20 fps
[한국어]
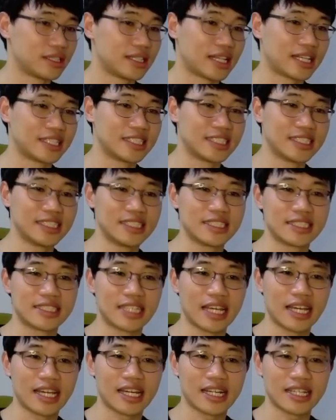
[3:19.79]
나는
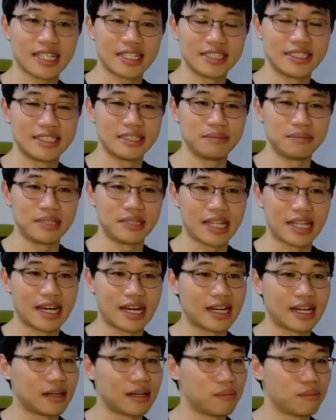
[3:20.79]

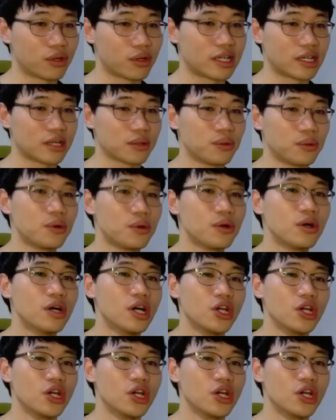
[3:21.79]
생각했습니다. 뭐라고?